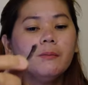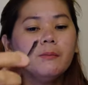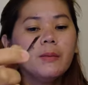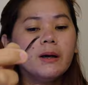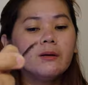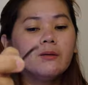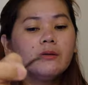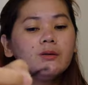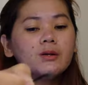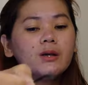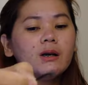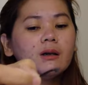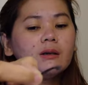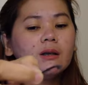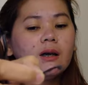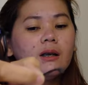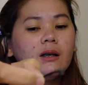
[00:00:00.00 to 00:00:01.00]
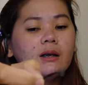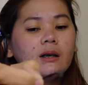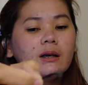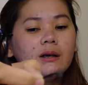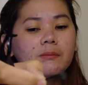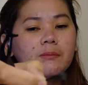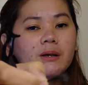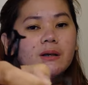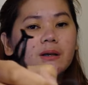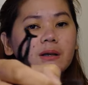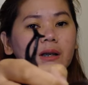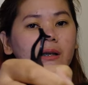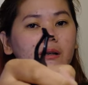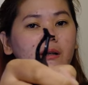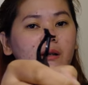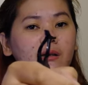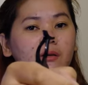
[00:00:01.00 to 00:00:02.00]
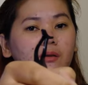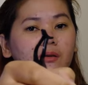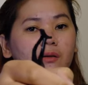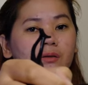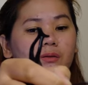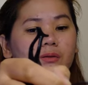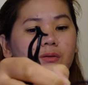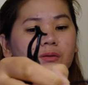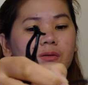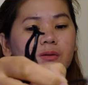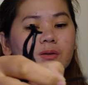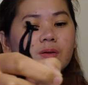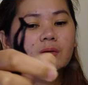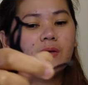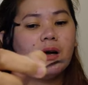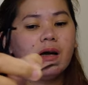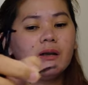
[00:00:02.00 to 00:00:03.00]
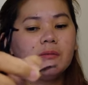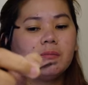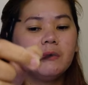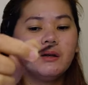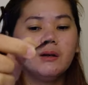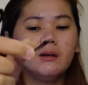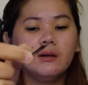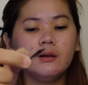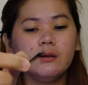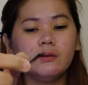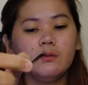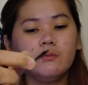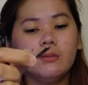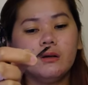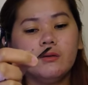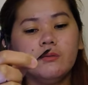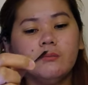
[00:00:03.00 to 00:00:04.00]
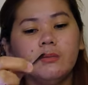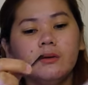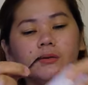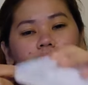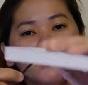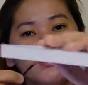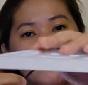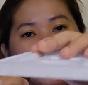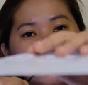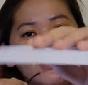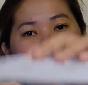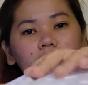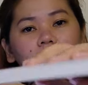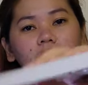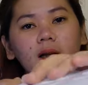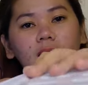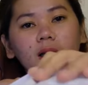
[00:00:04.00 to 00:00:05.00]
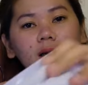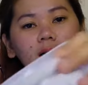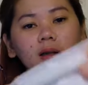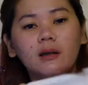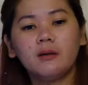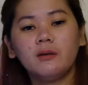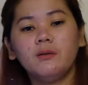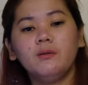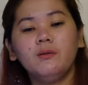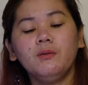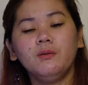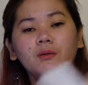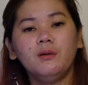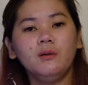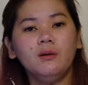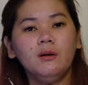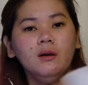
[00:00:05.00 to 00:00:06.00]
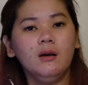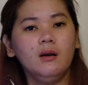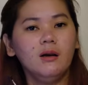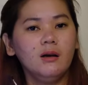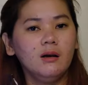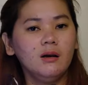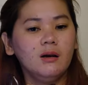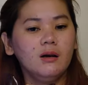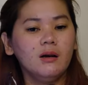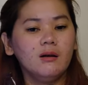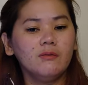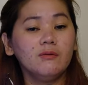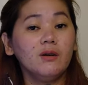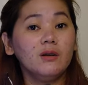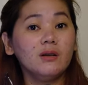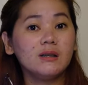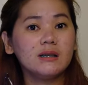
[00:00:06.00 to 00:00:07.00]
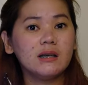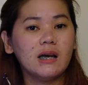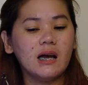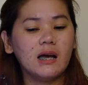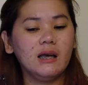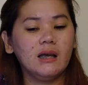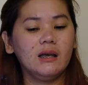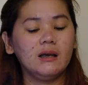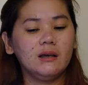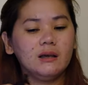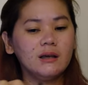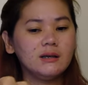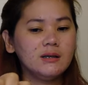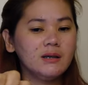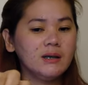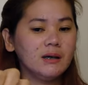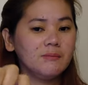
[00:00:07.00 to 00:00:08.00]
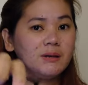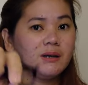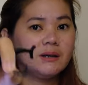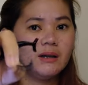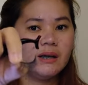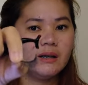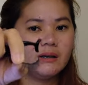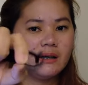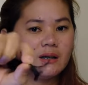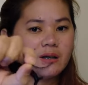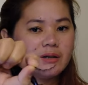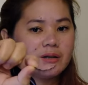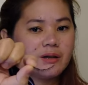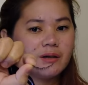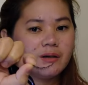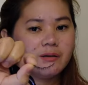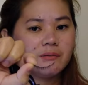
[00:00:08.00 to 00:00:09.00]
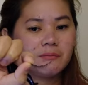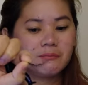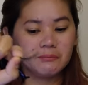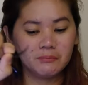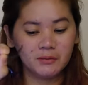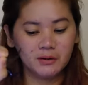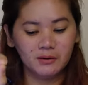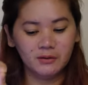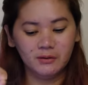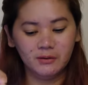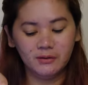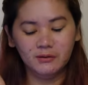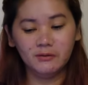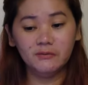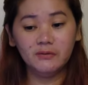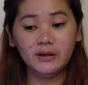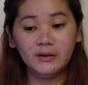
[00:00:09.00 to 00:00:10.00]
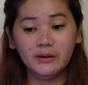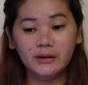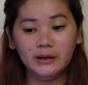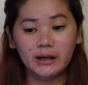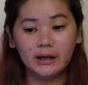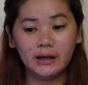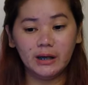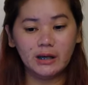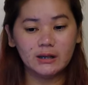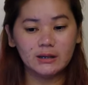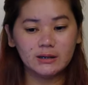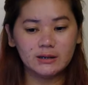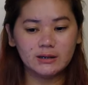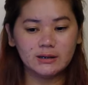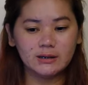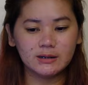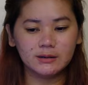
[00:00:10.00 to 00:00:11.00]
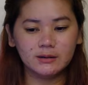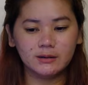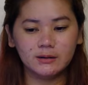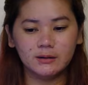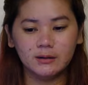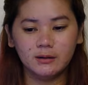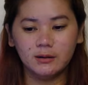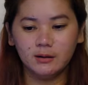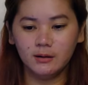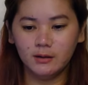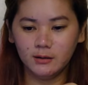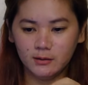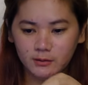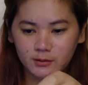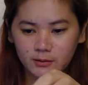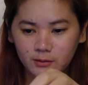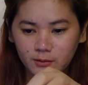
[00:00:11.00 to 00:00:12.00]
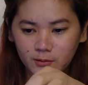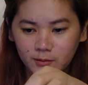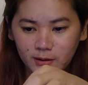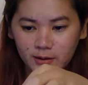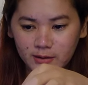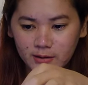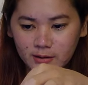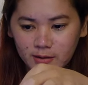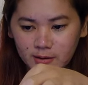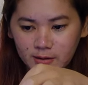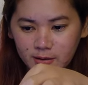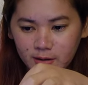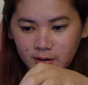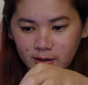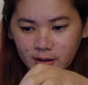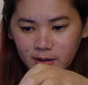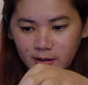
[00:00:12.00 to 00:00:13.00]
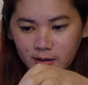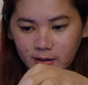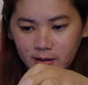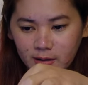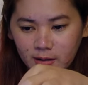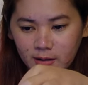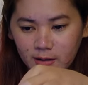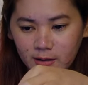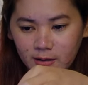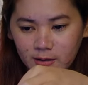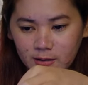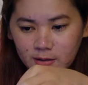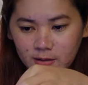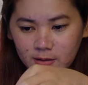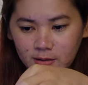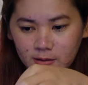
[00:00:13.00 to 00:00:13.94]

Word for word: Meron siyang nakalagay na magnetic doon. So, kahit ma itumba-tumba niyo to, hindi man lalaglag yung false eye kasi nga magnetic siya. Very nice. So, let's try this.